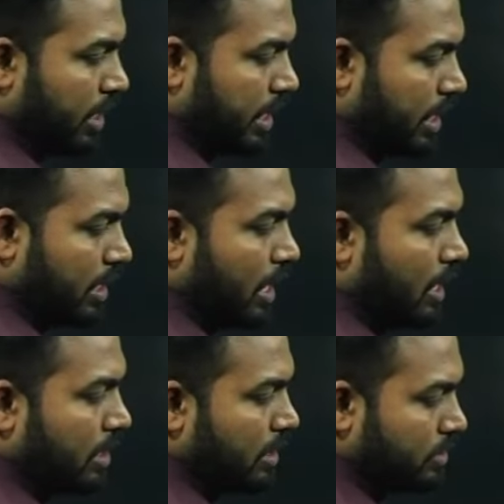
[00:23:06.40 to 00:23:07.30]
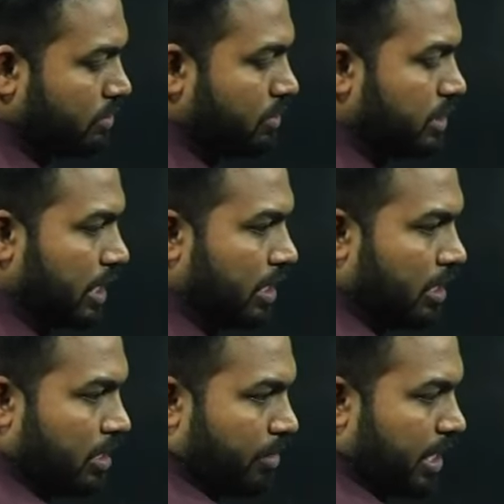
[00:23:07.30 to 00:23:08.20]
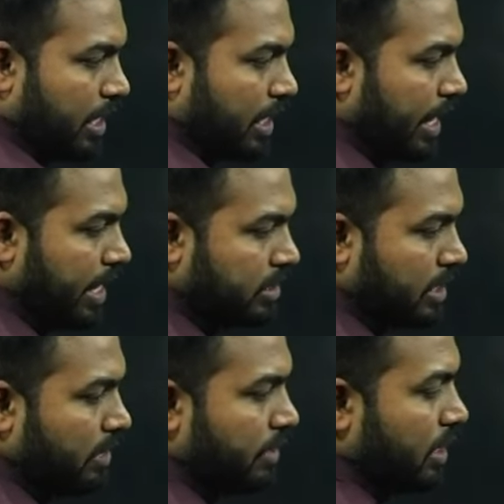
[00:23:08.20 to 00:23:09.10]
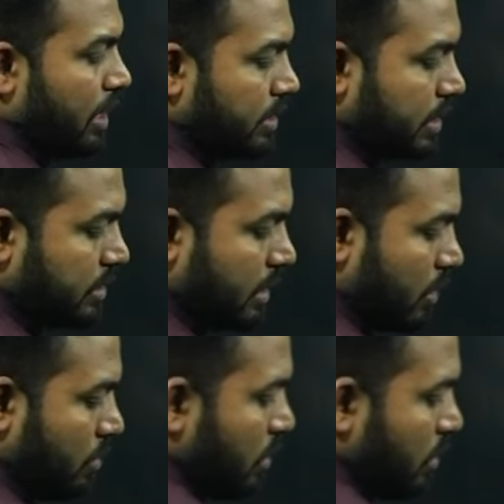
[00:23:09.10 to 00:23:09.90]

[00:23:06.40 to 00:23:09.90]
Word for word: అంటే కార్నర్స్ నుంచి మనకి లైన్స్ అనేవి డ్రా చేశారు